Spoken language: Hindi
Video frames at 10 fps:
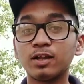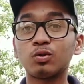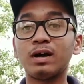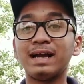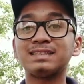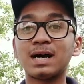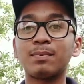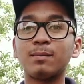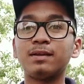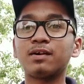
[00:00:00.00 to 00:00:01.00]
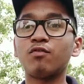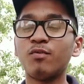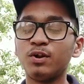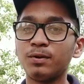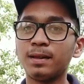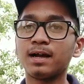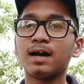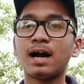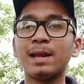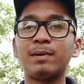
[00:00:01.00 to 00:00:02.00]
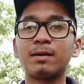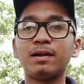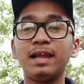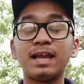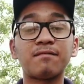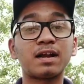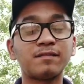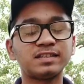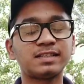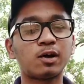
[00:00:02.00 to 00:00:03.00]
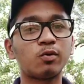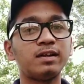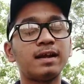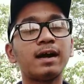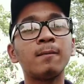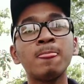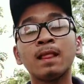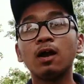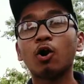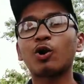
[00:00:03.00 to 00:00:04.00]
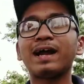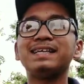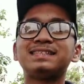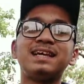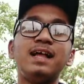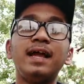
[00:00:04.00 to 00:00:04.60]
के तो गाइस आपने अभी तक वो वीडियो नहीं देखा आई बटन पर लिंक है फटाफट से चेकआउट कीजिएगा और गाइस